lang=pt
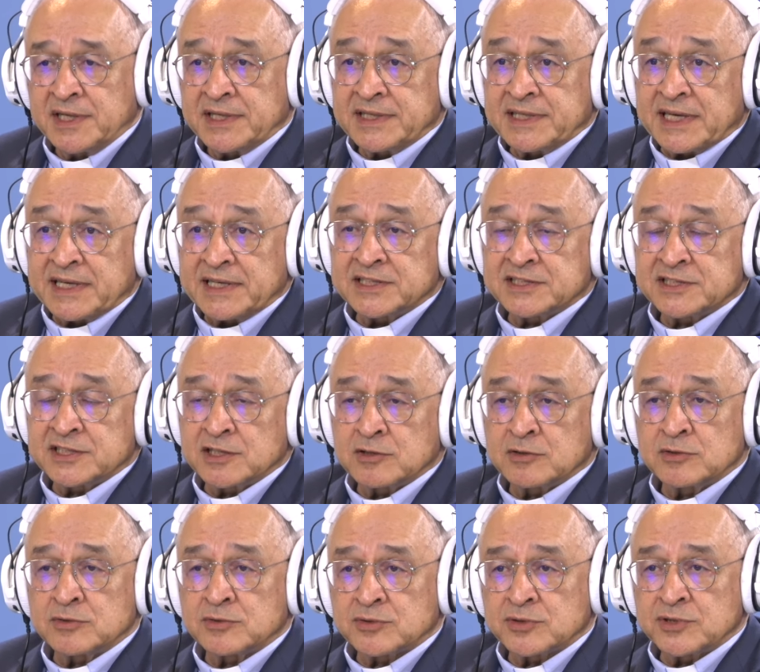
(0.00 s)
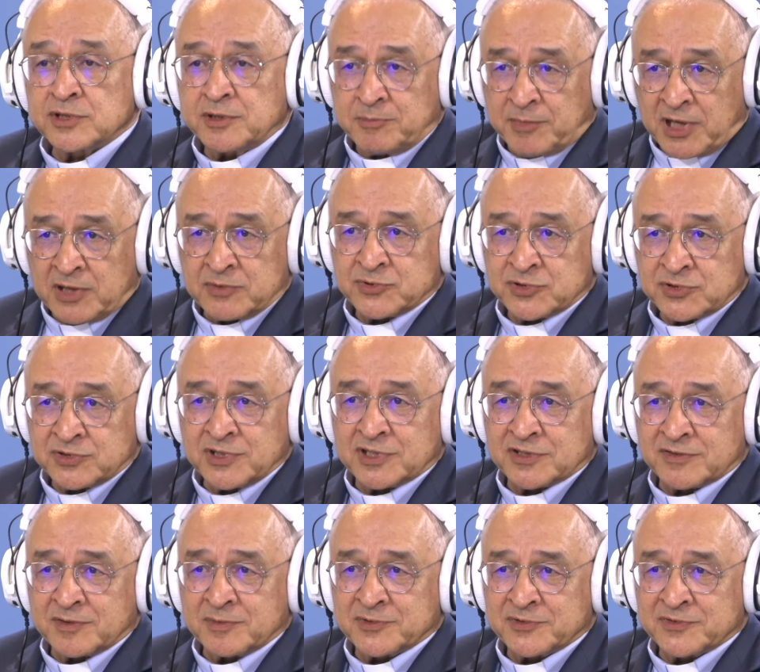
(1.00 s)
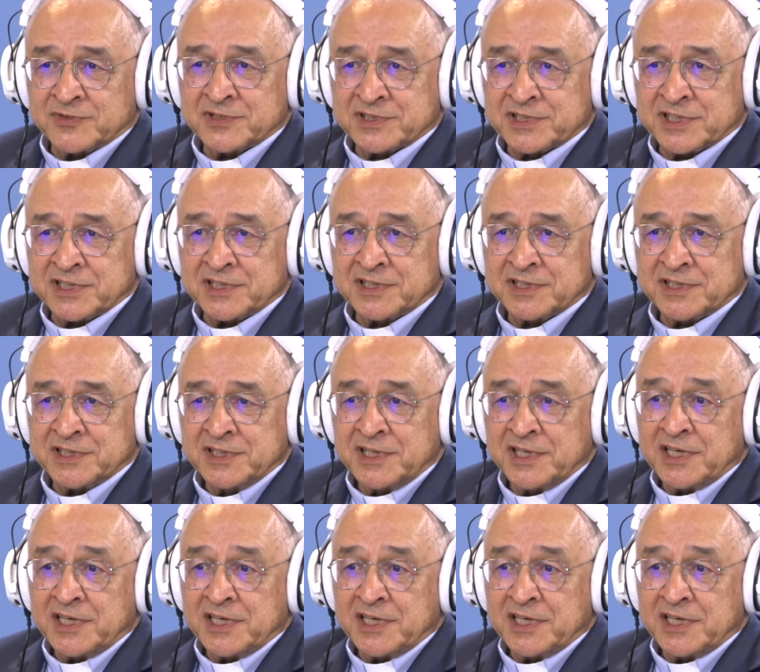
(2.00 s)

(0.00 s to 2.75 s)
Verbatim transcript: e é esse encontro de irmãos que nós vamos fazer,